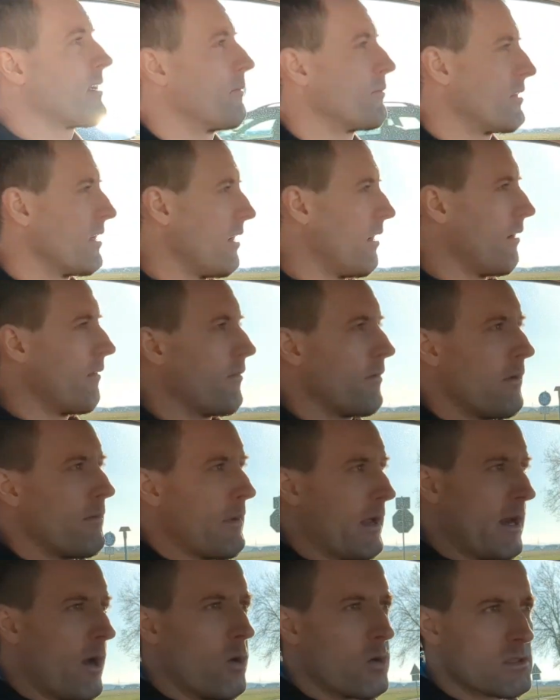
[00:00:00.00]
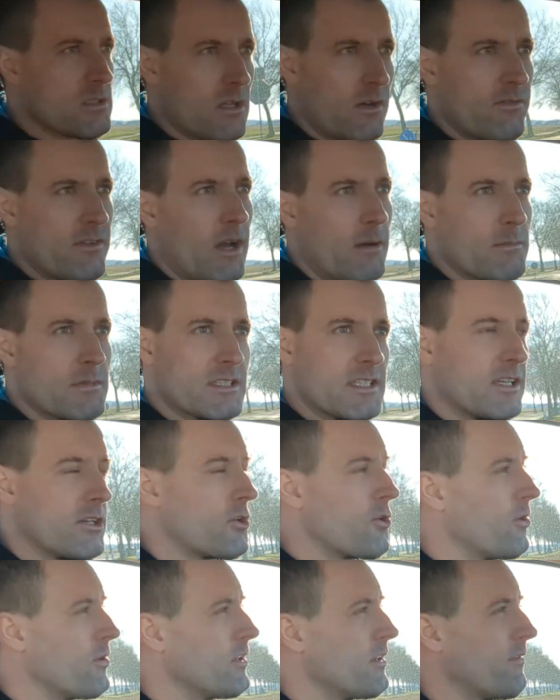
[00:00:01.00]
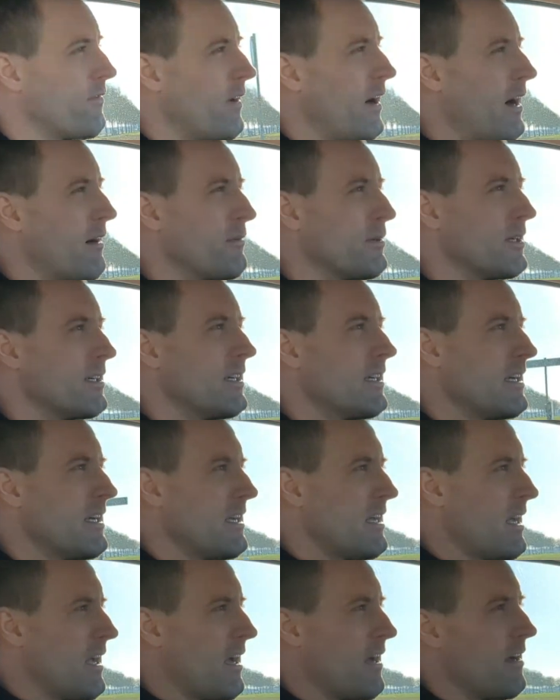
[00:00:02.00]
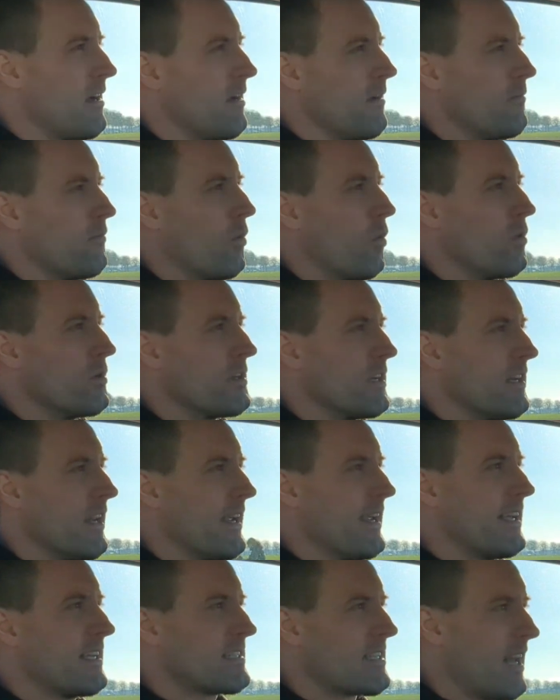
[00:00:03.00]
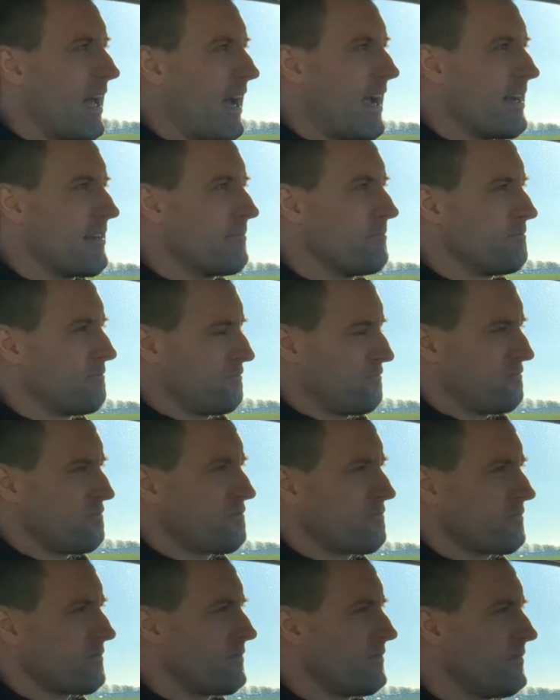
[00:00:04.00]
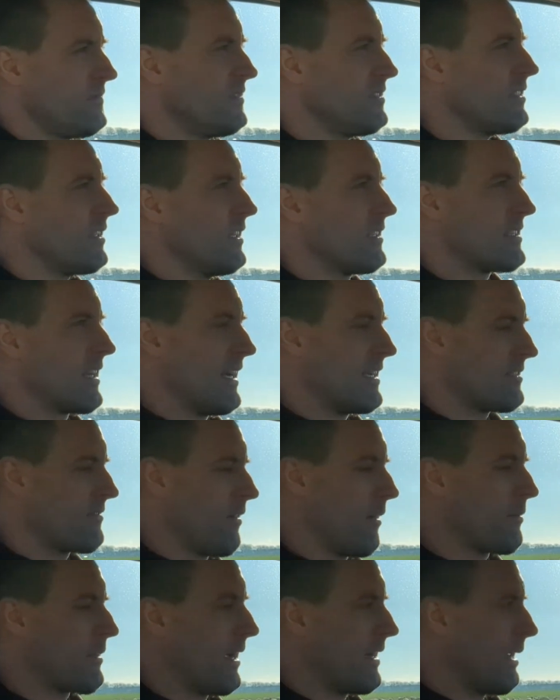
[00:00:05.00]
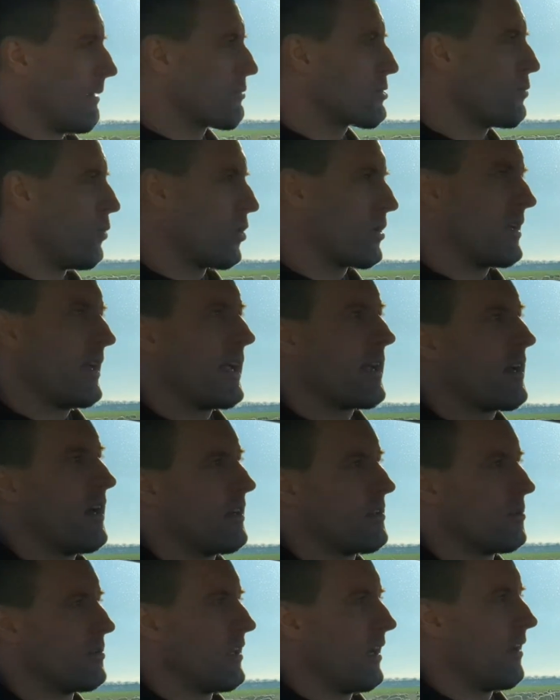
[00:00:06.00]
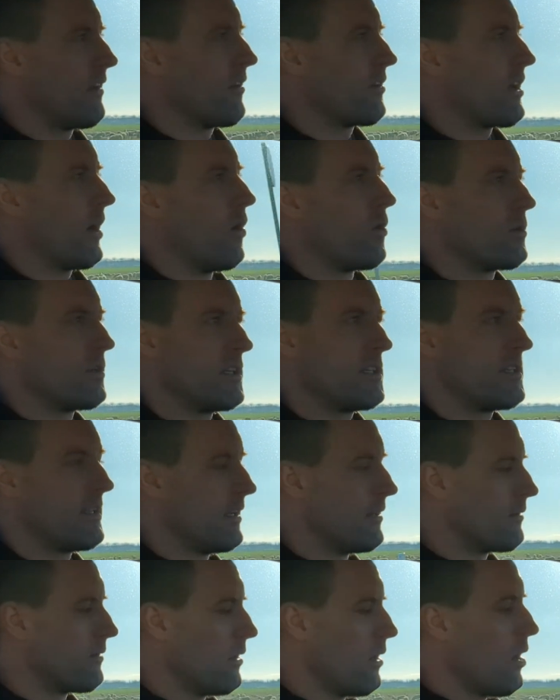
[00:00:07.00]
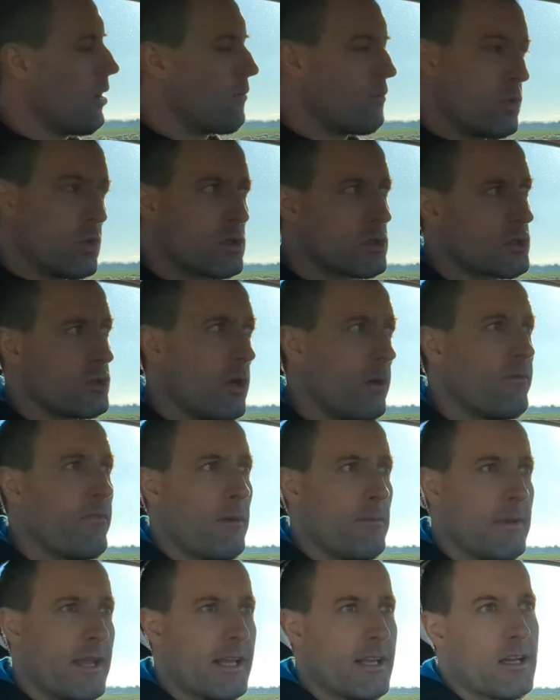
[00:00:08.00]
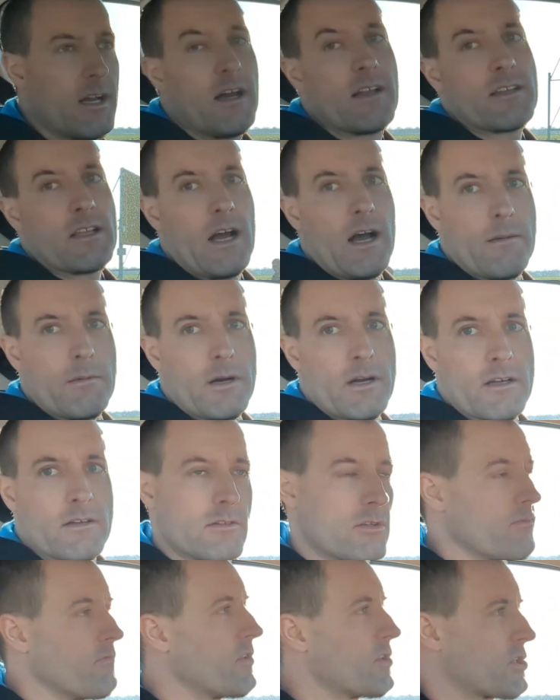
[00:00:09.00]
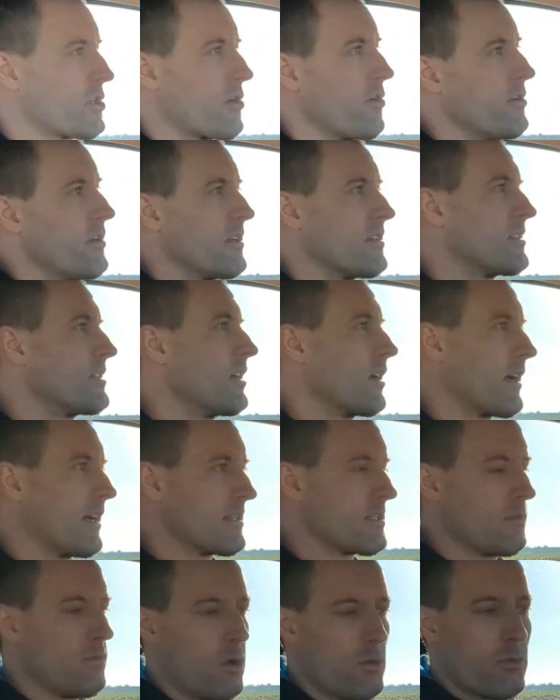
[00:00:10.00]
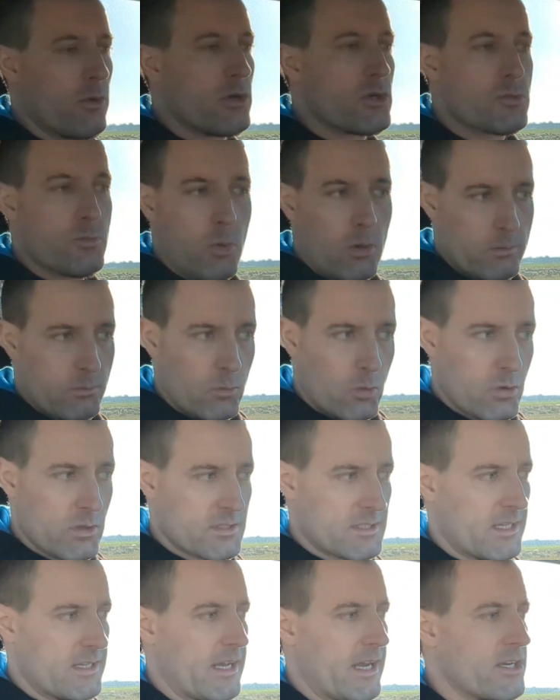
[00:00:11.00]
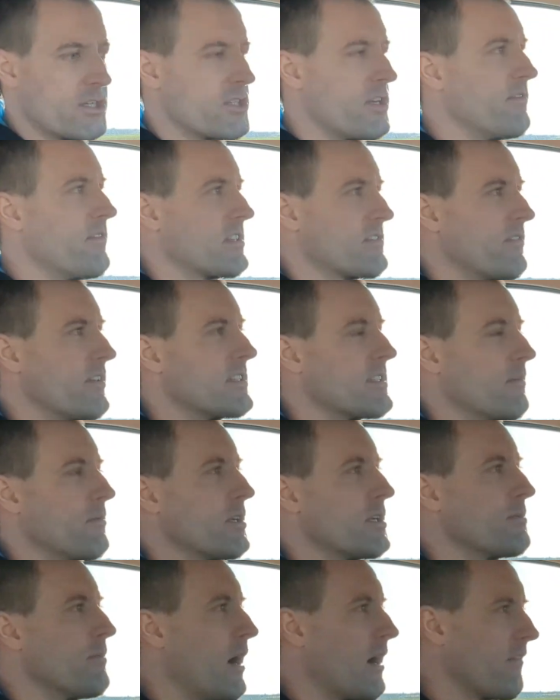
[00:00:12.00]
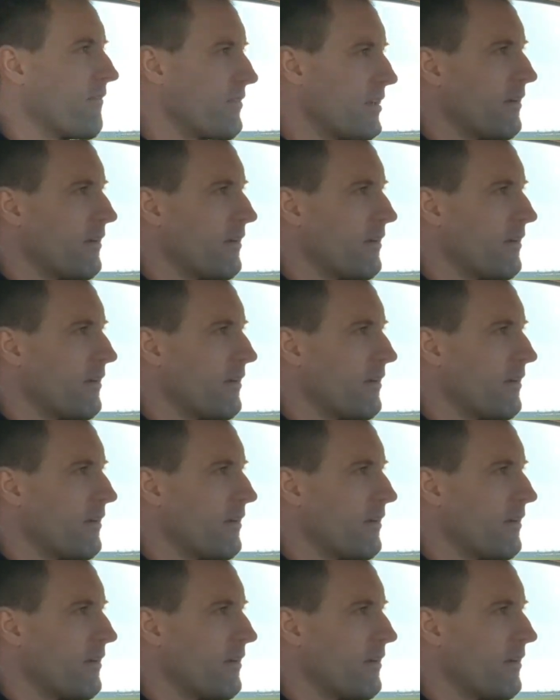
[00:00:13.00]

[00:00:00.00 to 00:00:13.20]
habt ihr ja bei der Außenaufnahme sehen können, die Farbe. Ähm, und in der X-Line. Das heißt, wir haben kein M-Sport-Lenkrad und dadurch auch nicht den Fußknopf am Lenkrad, aber wir können das hier ganz normal über den Sportmodus dann einstellen, was wir jetzt aber nicht machen.